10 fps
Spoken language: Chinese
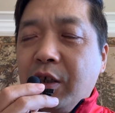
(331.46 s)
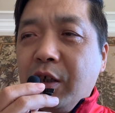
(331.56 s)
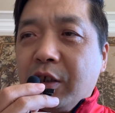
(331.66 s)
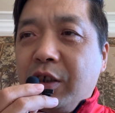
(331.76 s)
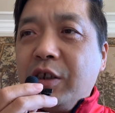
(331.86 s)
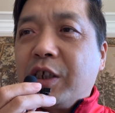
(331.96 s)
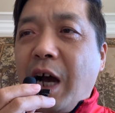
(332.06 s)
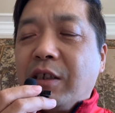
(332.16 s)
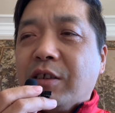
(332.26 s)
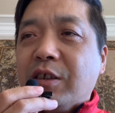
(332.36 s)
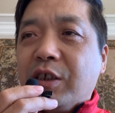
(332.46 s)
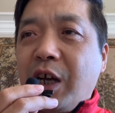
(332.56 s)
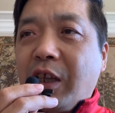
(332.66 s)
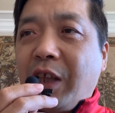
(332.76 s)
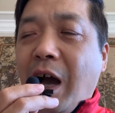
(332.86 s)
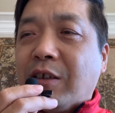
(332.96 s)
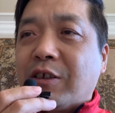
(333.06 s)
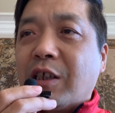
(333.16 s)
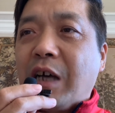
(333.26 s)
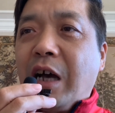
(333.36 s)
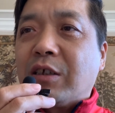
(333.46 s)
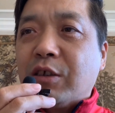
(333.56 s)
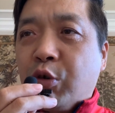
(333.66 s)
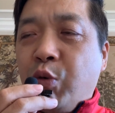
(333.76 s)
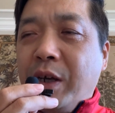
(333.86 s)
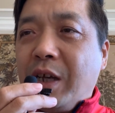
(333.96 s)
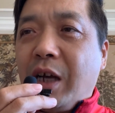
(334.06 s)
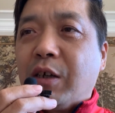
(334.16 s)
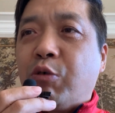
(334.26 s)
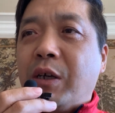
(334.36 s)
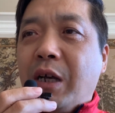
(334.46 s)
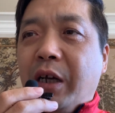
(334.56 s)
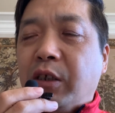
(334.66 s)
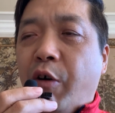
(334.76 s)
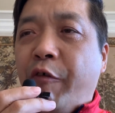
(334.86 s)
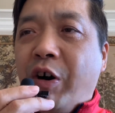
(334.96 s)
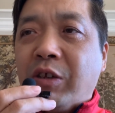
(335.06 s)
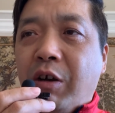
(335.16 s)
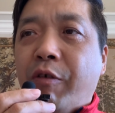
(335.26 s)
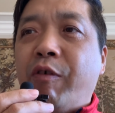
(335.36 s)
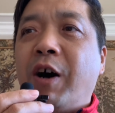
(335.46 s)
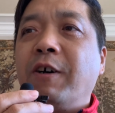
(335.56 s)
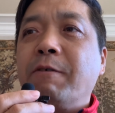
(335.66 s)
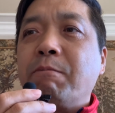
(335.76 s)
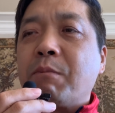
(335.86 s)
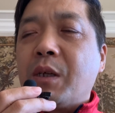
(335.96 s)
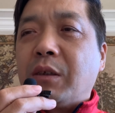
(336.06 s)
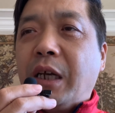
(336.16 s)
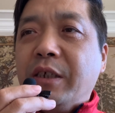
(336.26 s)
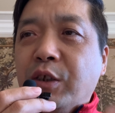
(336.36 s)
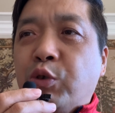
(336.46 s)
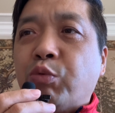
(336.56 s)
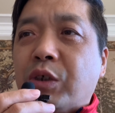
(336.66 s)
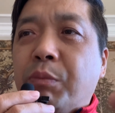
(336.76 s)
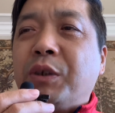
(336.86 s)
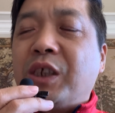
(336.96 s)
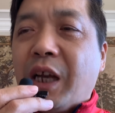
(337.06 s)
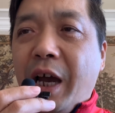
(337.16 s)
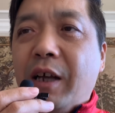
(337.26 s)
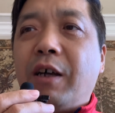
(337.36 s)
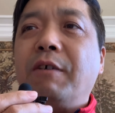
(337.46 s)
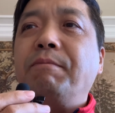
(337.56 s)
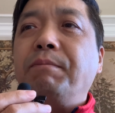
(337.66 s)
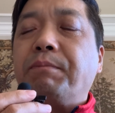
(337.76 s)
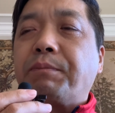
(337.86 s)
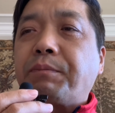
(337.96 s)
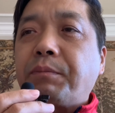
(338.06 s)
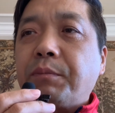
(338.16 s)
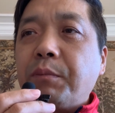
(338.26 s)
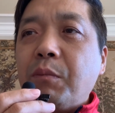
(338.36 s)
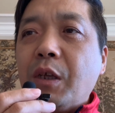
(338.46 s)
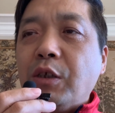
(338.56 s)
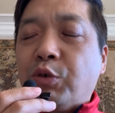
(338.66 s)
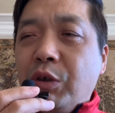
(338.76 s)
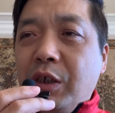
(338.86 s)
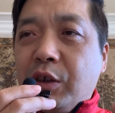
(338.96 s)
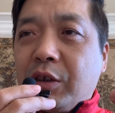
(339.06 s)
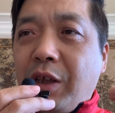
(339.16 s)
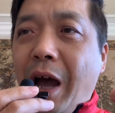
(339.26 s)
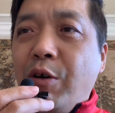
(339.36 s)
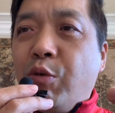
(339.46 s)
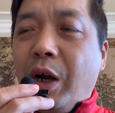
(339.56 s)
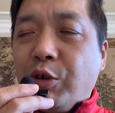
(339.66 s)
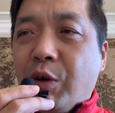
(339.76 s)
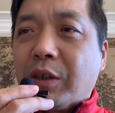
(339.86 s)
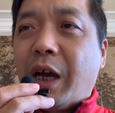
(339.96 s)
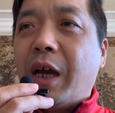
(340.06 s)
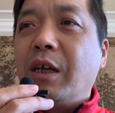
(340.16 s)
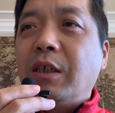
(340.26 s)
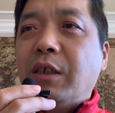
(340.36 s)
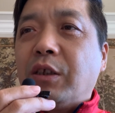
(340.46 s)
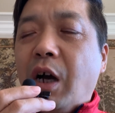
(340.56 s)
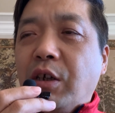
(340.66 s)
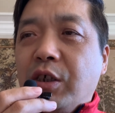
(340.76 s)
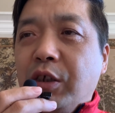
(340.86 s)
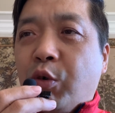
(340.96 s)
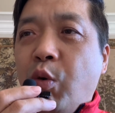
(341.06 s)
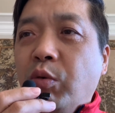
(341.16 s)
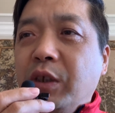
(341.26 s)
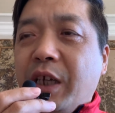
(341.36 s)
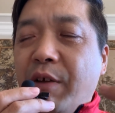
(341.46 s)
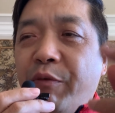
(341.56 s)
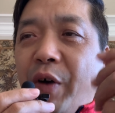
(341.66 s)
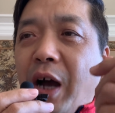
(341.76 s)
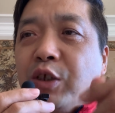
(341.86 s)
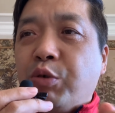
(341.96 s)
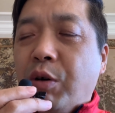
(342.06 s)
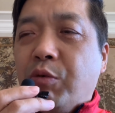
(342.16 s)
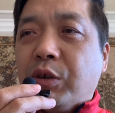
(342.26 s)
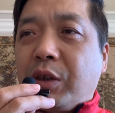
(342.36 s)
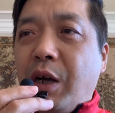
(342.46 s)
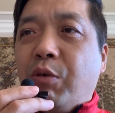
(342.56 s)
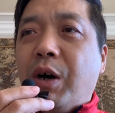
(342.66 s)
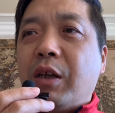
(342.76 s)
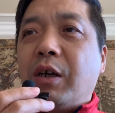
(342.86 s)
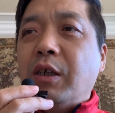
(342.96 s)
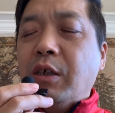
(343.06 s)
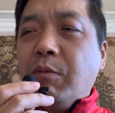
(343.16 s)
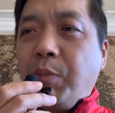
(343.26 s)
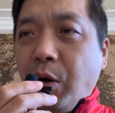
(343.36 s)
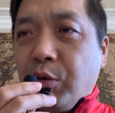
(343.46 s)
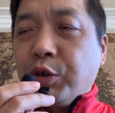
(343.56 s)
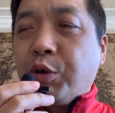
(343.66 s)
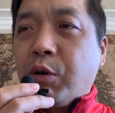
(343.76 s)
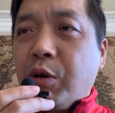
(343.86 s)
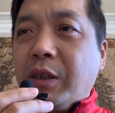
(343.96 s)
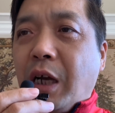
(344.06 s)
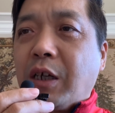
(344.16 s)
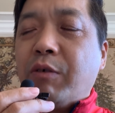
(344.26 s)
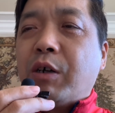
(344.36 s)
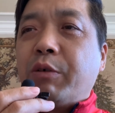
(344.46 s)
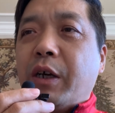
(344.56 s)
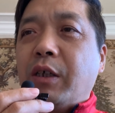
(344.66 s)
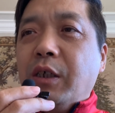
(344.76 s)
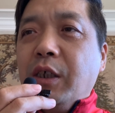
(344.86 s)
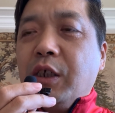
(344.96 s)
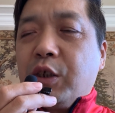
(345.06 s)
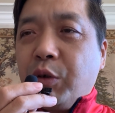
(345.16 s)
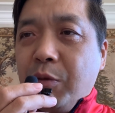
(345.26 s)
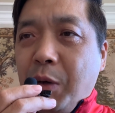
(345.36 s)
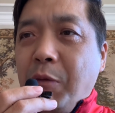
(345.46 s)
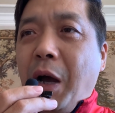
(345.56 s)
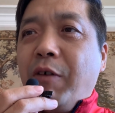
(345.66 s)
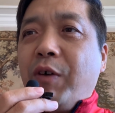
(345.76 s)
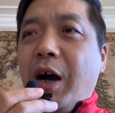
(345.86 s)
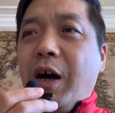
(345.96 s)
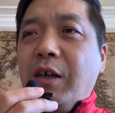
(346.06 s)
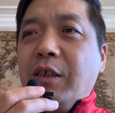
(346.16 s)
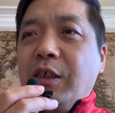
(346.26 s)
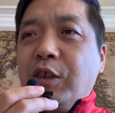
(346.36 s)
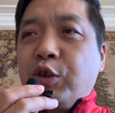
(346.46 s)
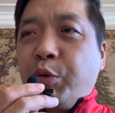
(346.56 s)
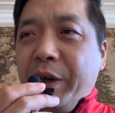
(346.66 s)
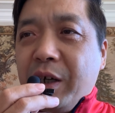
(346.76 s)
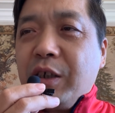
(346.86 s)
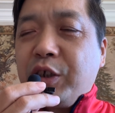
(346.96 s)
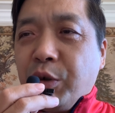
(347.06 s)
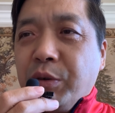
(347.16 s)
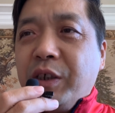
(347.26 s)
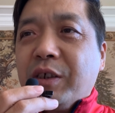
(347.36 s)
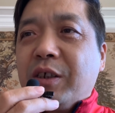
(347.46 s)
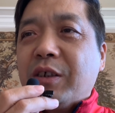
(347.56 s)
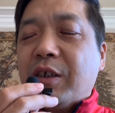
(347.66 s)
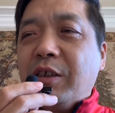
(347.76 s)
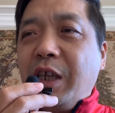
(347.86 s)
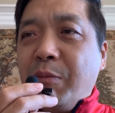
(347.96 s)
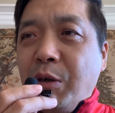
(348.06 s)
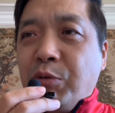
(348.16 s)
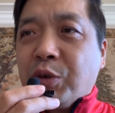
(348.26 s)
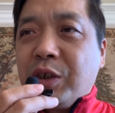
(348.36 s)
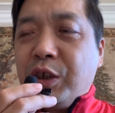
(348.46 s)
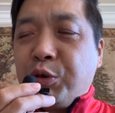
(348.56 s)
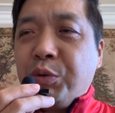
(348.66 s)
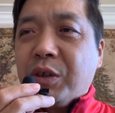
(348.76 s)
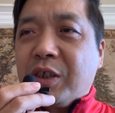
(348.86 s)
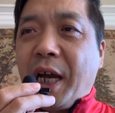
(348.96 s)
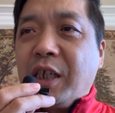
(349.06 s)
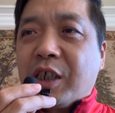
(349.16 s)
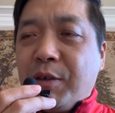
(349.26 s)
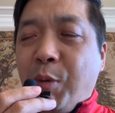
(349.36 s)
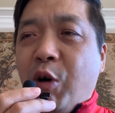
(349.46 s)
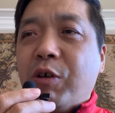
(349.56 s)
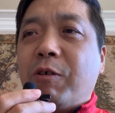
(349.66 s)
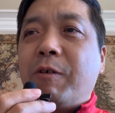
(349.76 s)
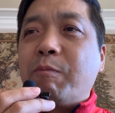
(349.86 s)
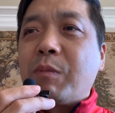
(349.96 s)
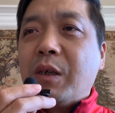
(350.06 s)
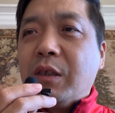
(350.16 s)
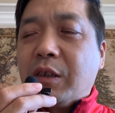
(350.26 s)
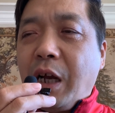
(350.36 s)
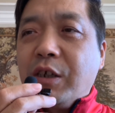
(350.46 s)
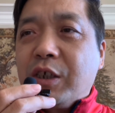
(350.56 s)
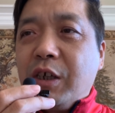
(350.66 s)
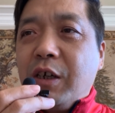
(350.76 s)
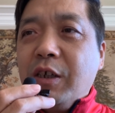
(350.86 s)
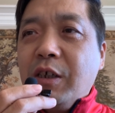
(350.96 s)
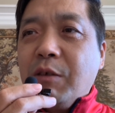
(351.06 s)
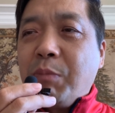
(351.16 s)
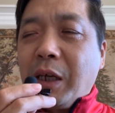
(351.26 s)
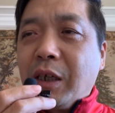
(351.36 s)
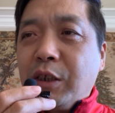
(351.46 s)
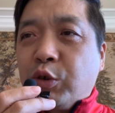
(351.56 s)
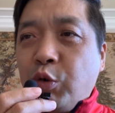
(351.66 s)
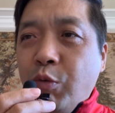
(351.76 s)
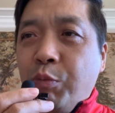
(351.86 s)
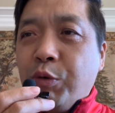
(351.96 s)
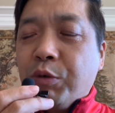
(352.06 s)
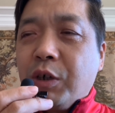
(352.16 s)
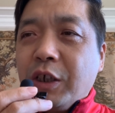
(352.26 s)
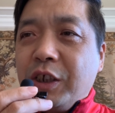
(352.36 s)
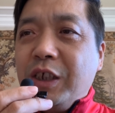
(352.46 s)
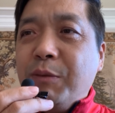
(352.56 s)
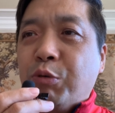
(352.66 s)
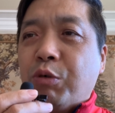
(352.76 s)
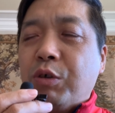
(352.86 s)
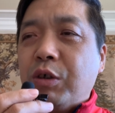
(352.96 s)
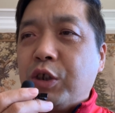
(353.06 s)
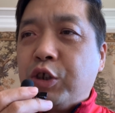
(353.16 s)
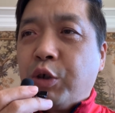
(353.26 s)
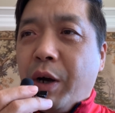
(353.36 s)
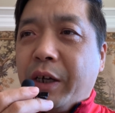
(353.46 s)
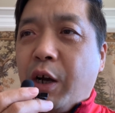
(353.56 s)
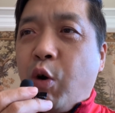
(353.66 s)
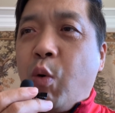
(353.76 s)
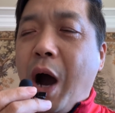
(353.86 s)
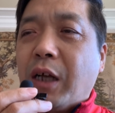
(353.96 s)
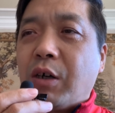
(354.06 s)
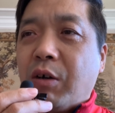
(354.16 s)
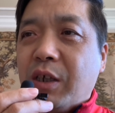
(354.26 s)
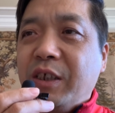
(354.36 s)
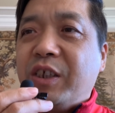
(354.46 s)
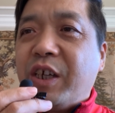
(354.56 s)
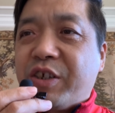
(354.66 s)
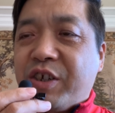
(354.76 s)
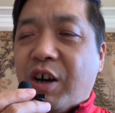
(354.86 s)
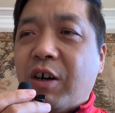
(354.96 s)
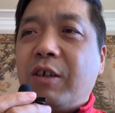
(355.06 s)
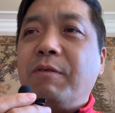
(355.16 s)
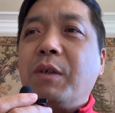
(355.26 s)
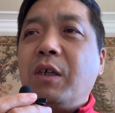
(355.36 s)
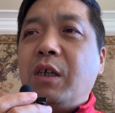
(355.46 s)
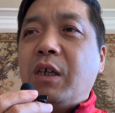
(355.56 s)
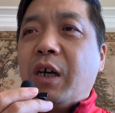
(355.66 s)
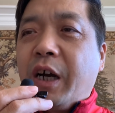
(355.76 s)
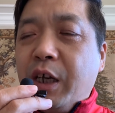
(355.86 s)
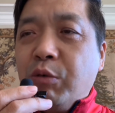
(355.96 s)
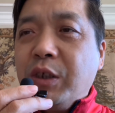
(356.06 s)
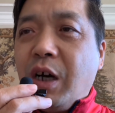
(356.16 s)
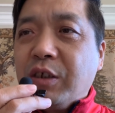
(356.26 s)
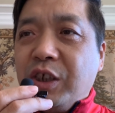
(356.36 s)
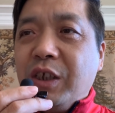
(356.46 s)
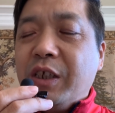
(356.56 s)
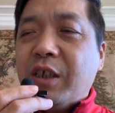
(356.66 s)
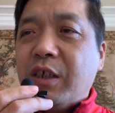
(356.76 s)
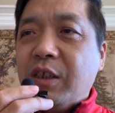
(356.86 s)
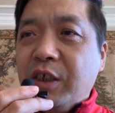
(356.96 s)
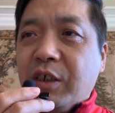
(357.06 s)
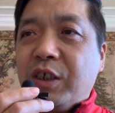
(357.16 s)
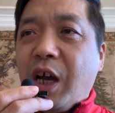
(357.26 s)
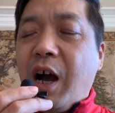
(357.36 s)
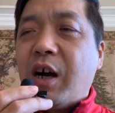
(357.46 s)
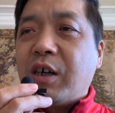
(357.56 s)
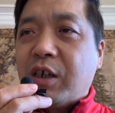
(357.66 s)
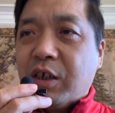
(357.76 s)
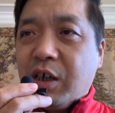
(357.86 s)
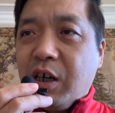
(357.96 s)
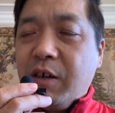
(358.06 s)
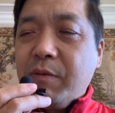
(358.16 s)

自杀的自杀，打死的打死，关押的关押，牢放的牢放，他已经组织不起来了，所以瘫痪状态。当时的公检法全国都瘫痪了。包括全国人大常委会，所以没办法，退而求其次，内蒙古自治区暂时保留，但是把它的东部和西部全给划到了一些省，黑龙江、吉林、宁夏和